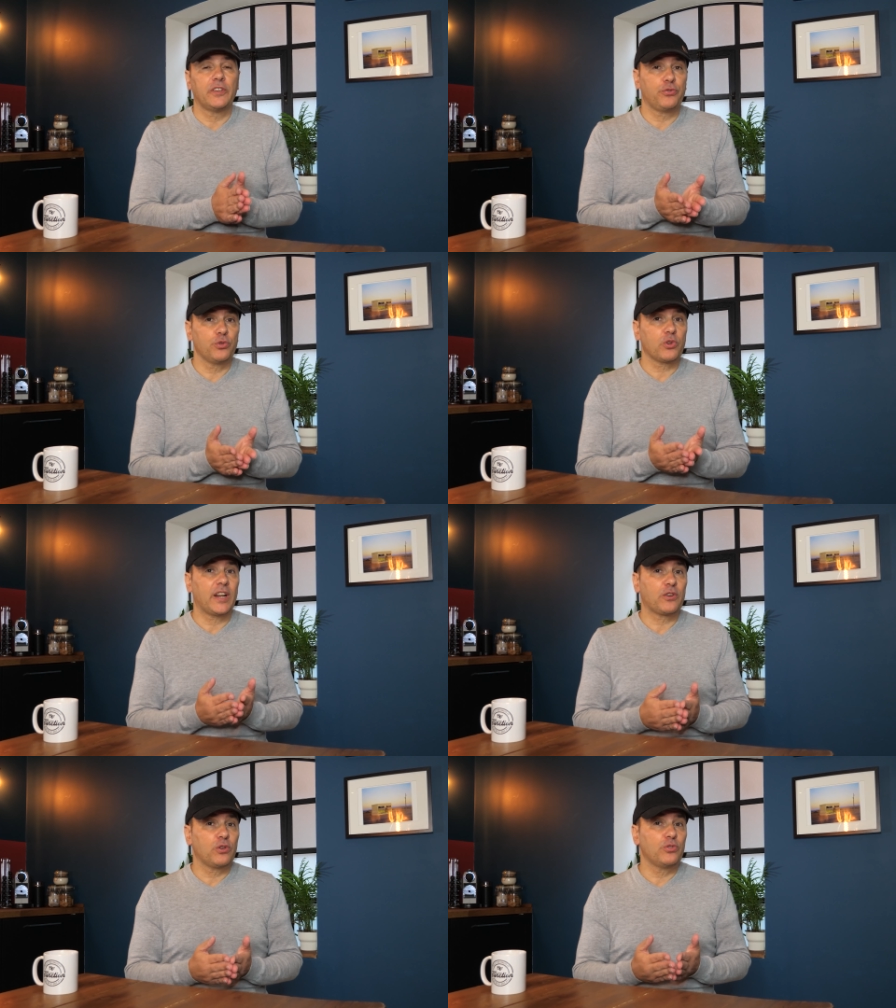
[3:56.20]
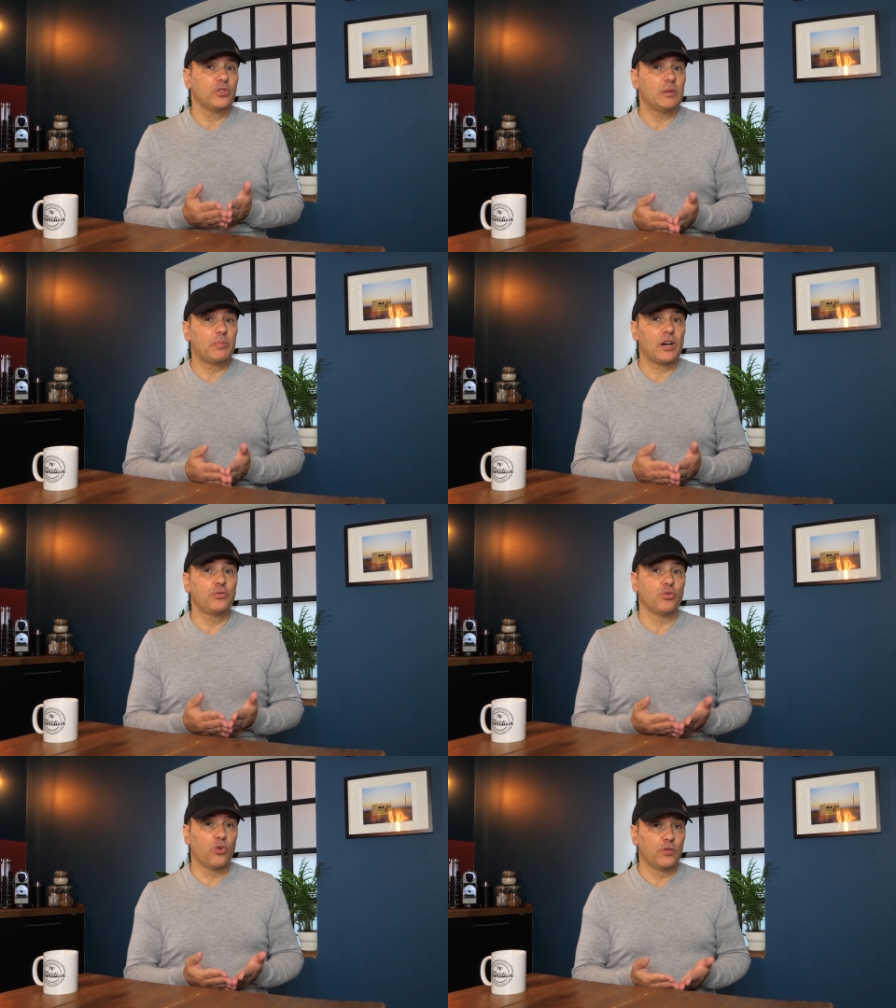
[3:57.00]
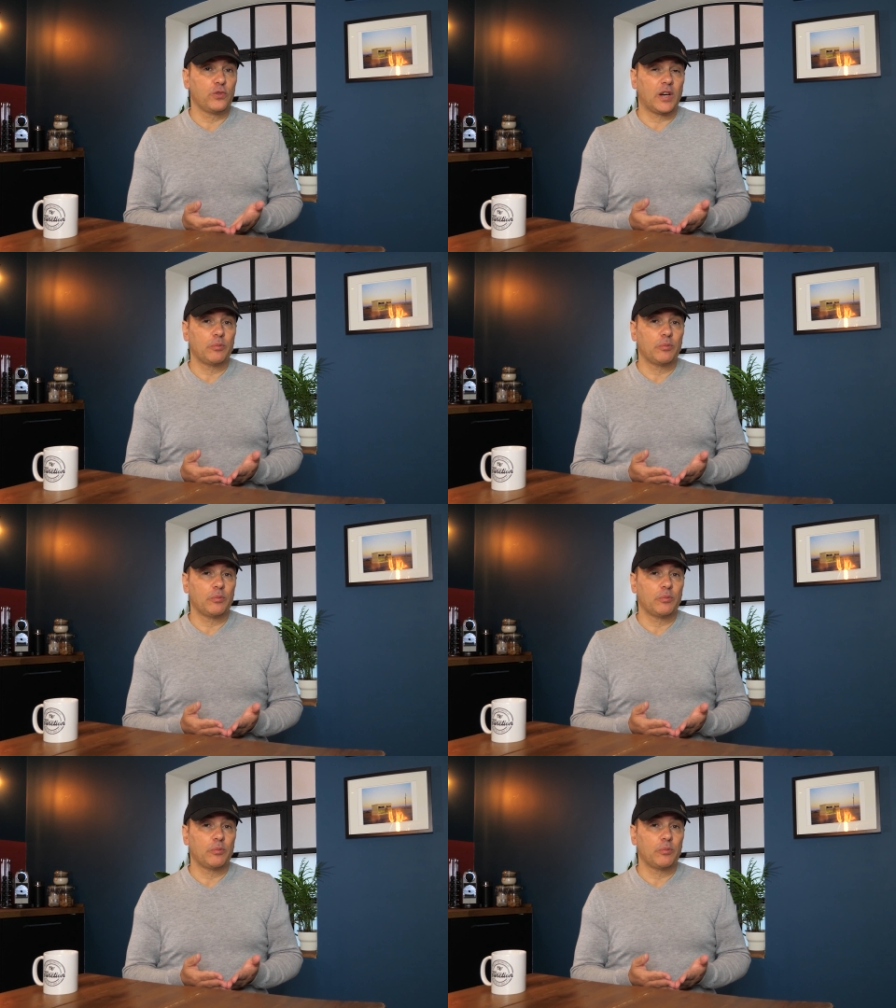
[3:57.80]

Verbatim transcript: c'est sûr que la cote de départ du over